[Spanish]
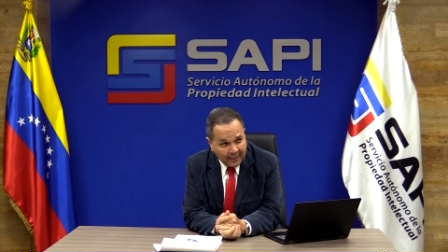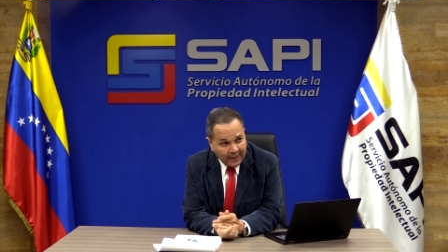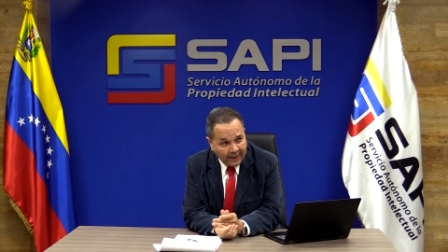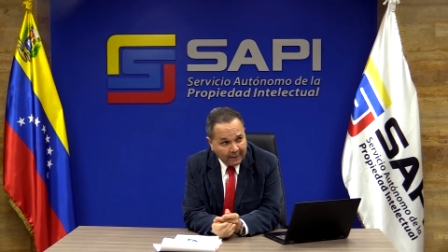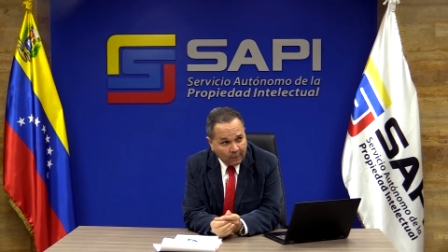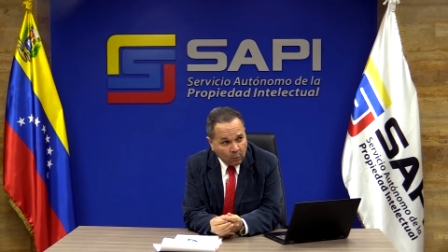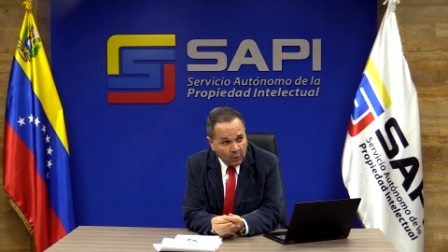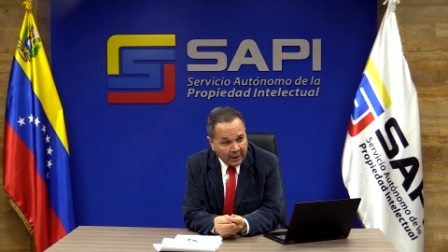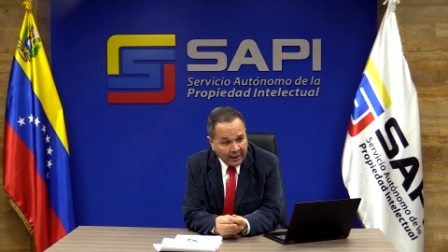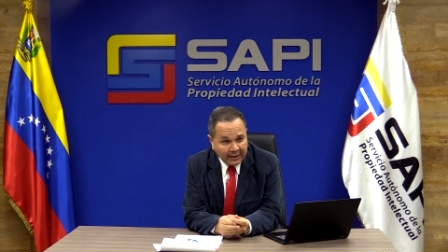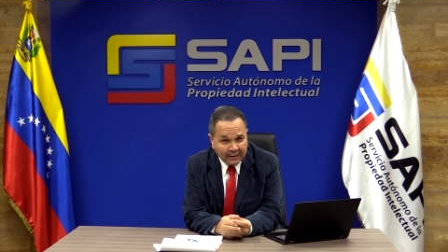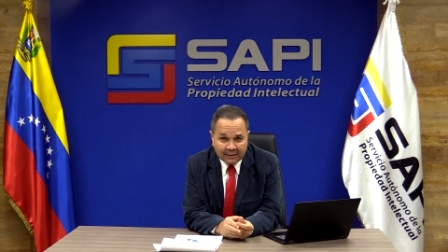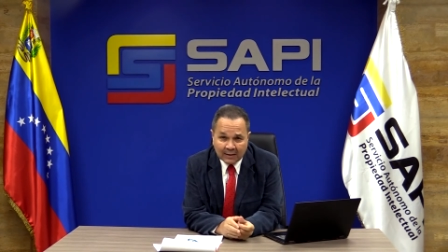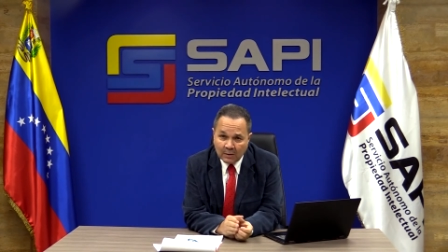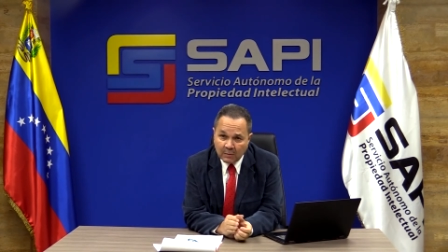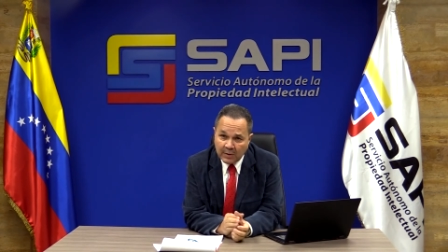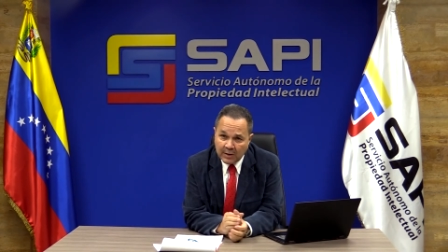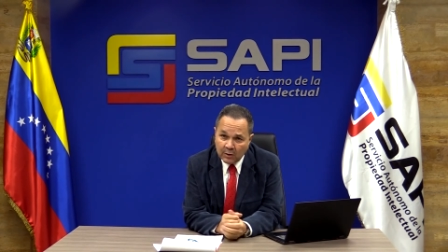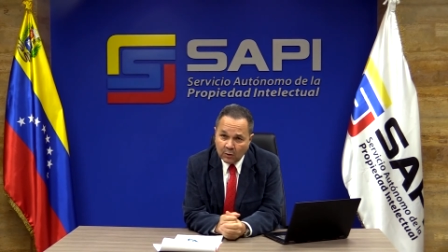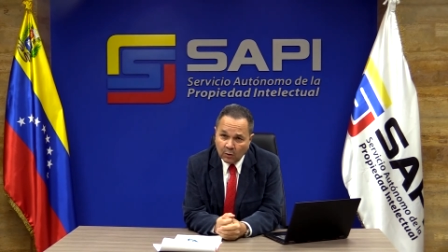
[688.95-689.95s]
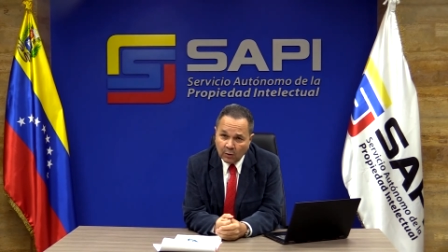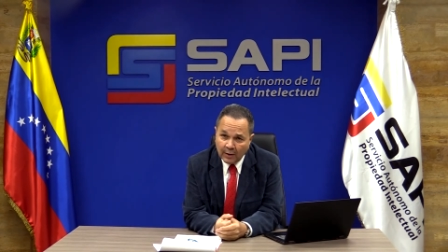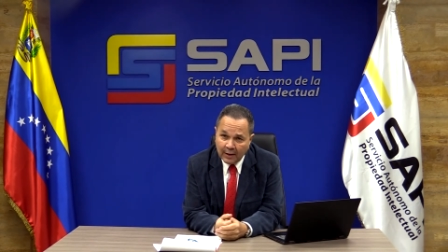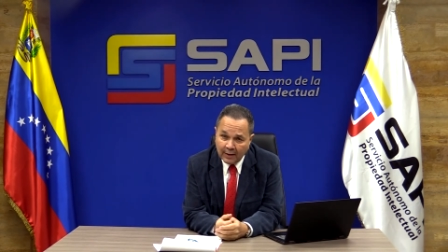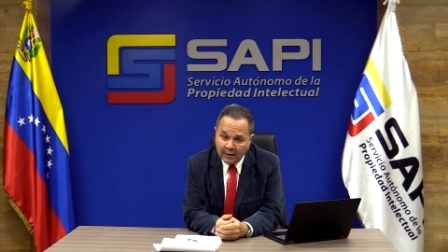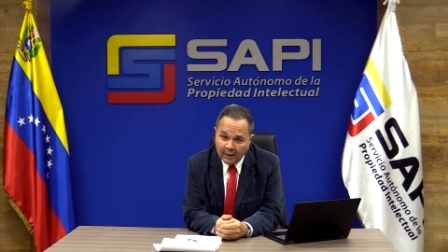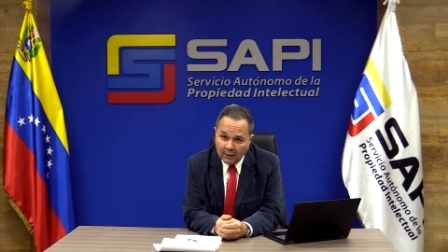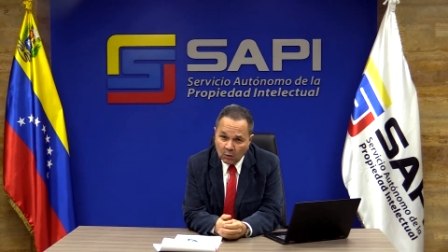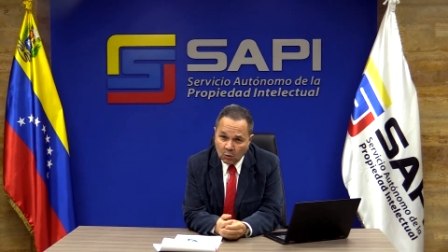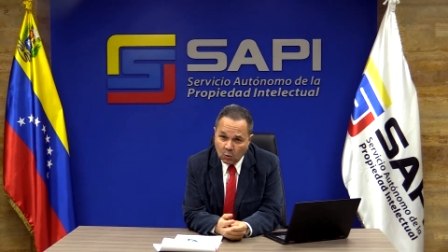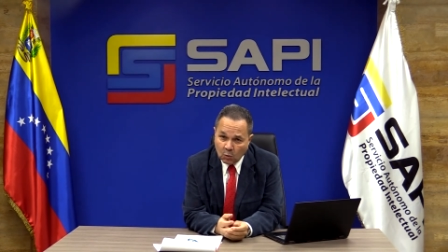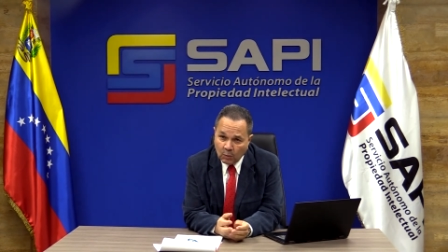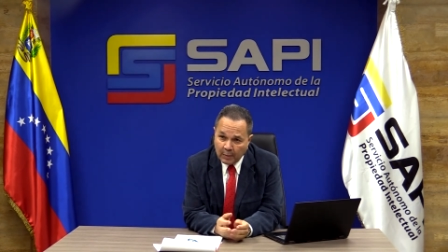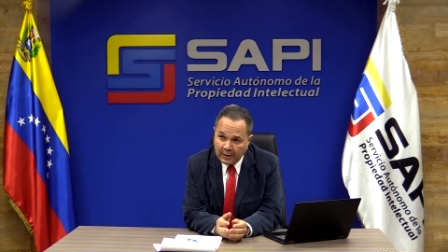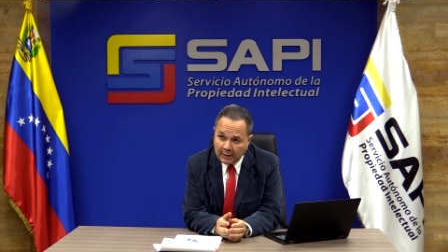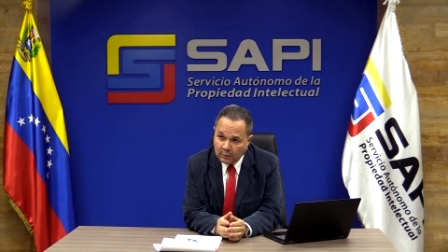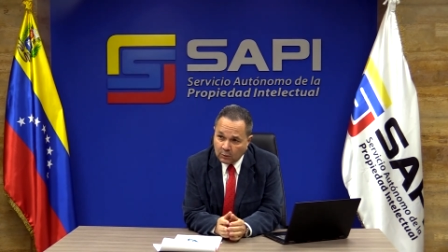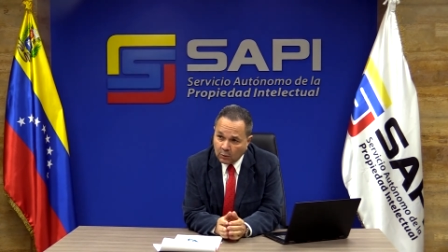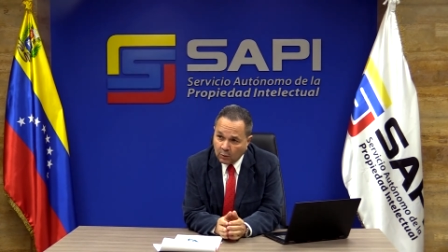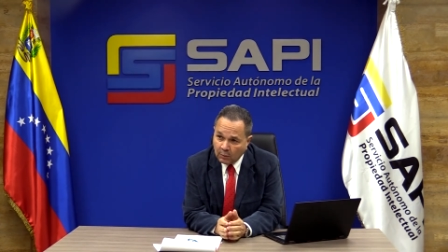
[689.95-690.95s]
de 40 millones de
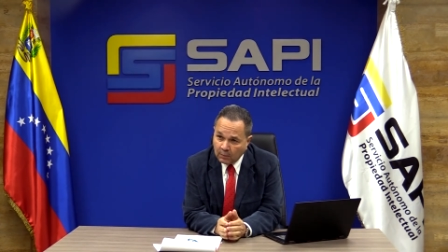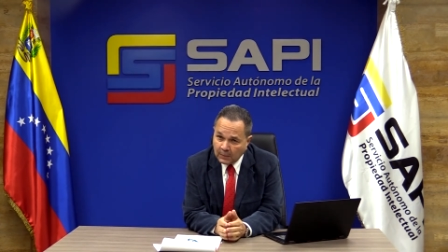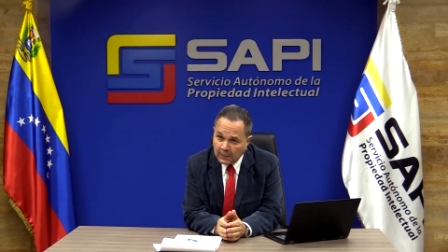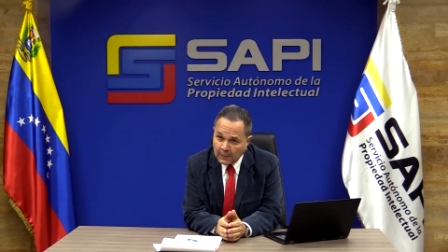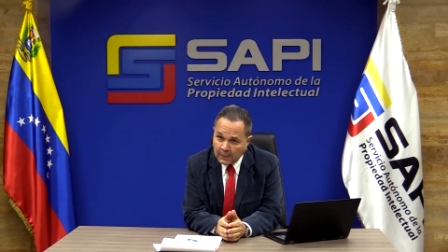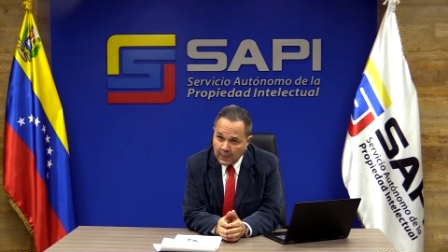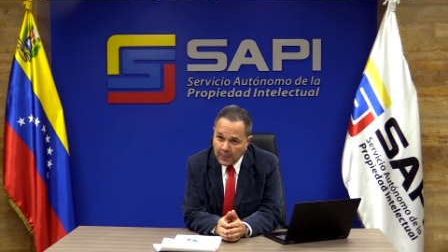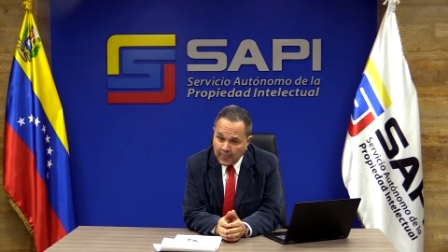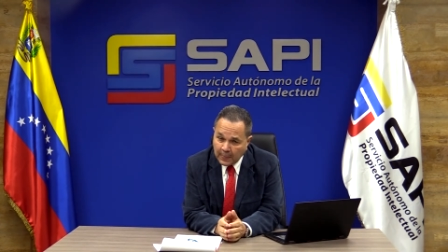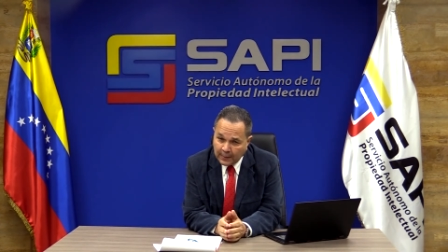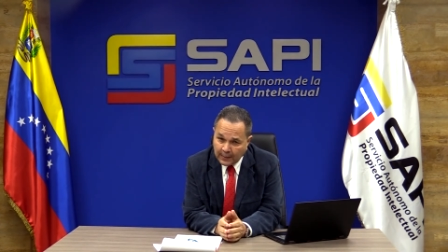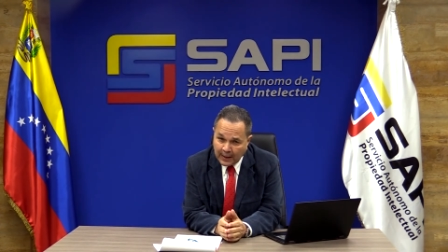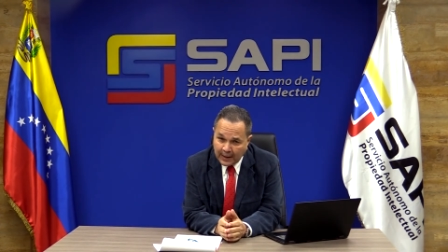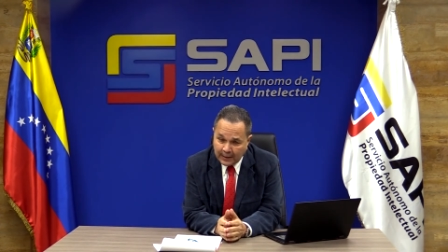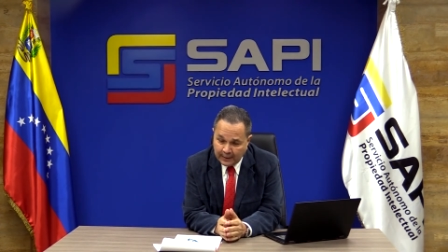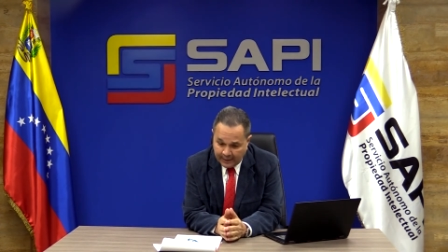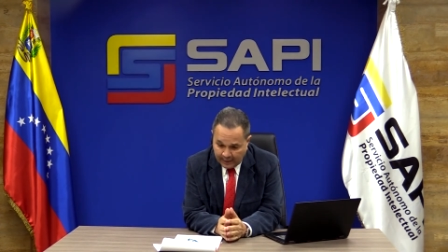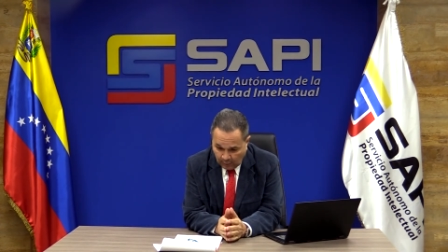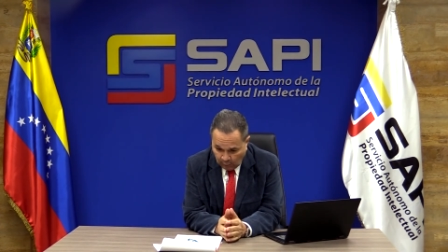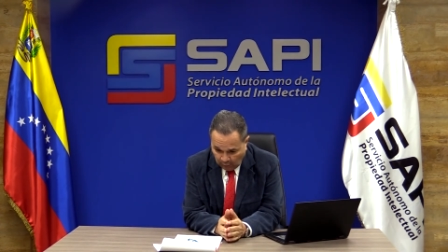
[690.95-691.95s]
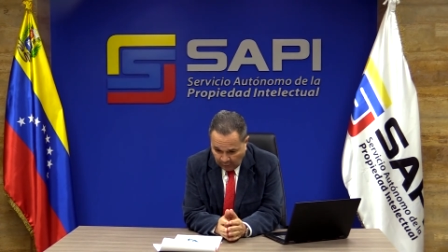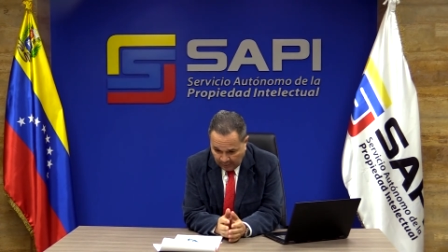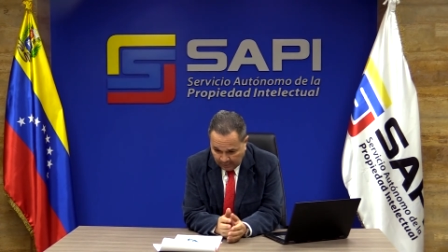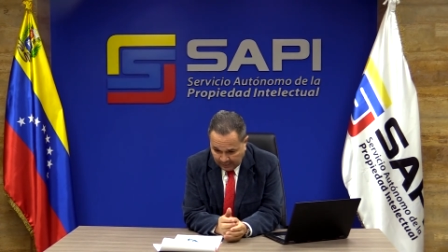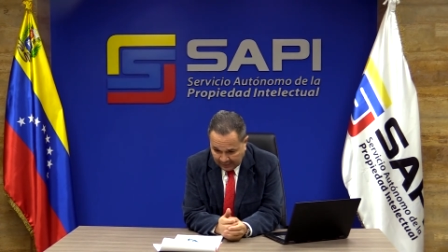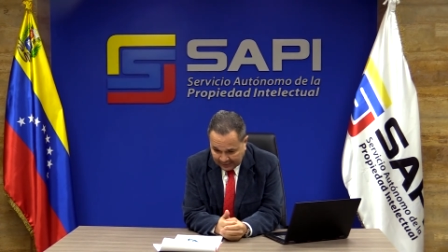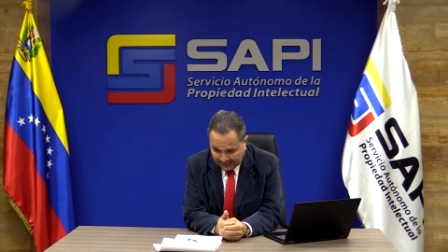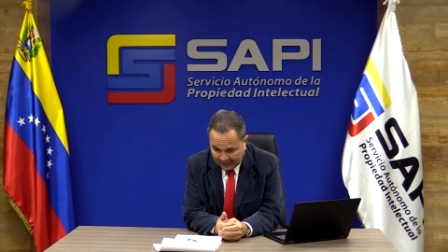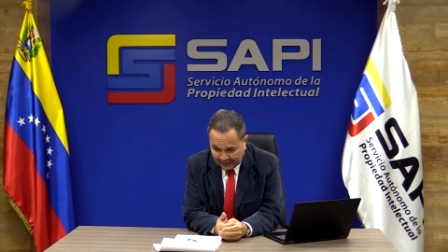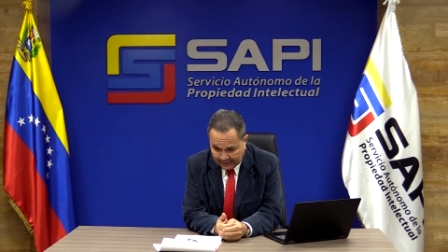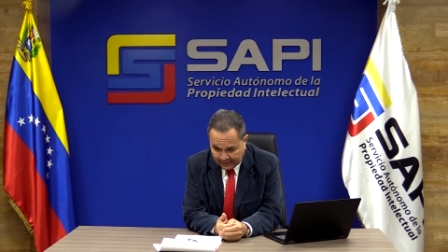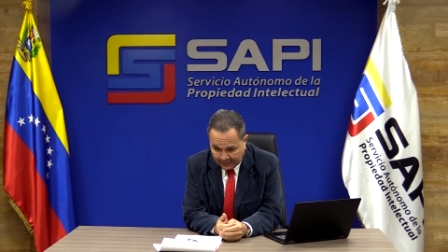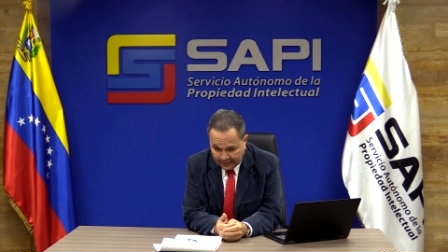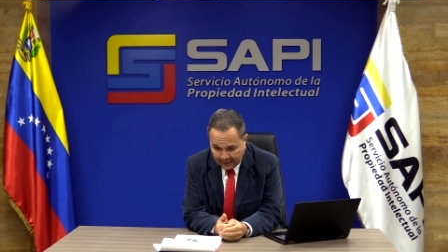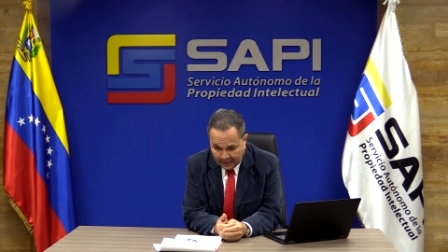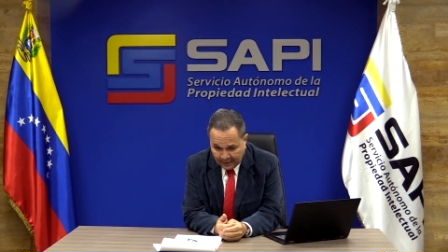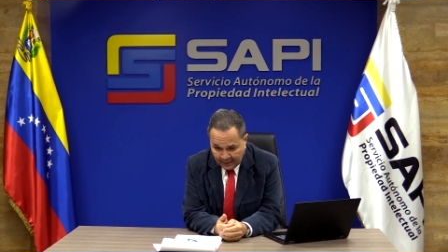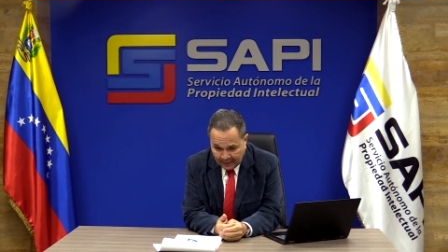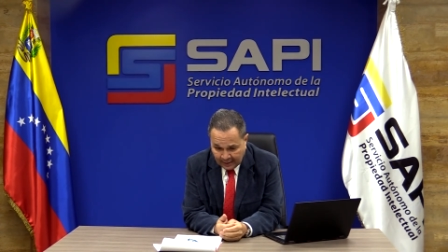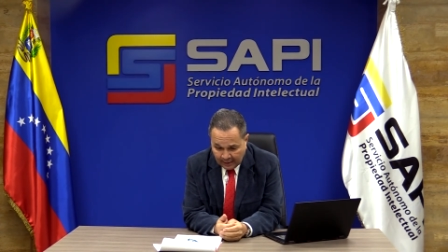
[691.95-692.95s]
documentos técnicos de patentes,